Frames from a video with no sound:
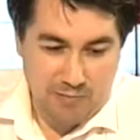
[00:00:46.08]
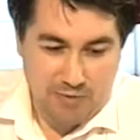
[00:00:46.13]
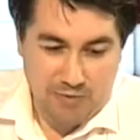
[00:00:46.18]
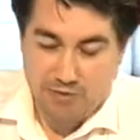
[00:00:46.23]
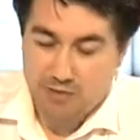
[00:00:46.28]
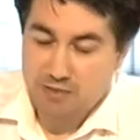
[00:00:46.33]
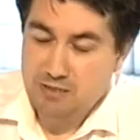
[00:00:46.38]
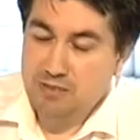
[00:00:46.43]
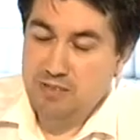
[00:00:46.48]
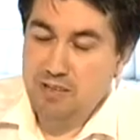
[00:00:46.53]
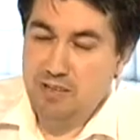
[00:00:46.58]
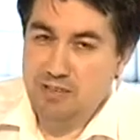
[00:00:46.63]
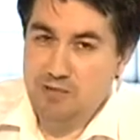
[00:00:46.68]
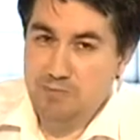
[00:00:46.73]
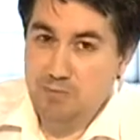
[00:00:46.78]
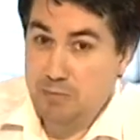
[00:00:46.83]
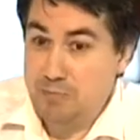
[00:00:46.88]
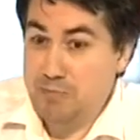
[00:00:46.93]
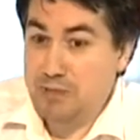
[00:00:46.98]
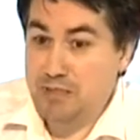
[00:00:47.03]
приватизации,
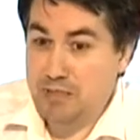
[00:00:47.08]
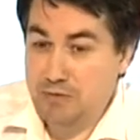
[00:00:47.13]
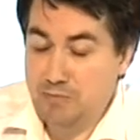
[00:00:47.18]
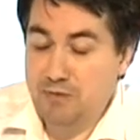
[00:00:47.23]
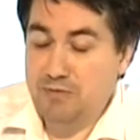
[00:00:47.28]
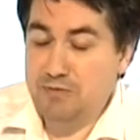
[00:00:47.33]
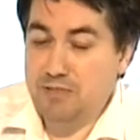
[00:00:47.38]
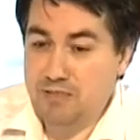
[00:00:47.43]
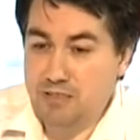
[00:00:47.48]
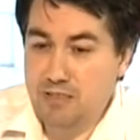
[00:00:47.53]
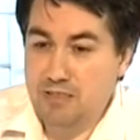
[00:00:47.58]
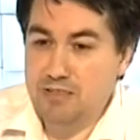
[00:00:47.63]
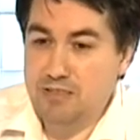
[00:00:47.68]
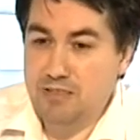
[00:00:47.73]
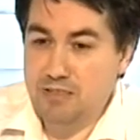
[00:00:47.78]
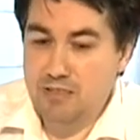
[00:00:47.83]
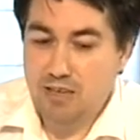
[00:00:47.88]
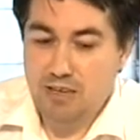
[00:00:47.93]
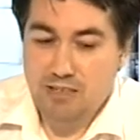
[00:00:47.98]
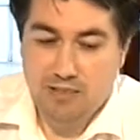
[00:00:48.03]
попытки
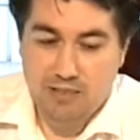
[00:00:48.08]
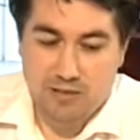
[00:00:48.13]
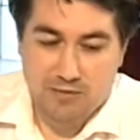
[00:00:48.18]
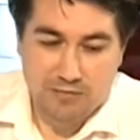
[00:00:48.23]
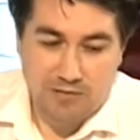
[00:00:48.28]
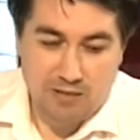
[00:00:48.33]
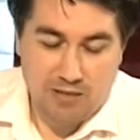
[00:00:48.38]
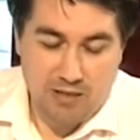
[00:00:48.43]
приватизации театров –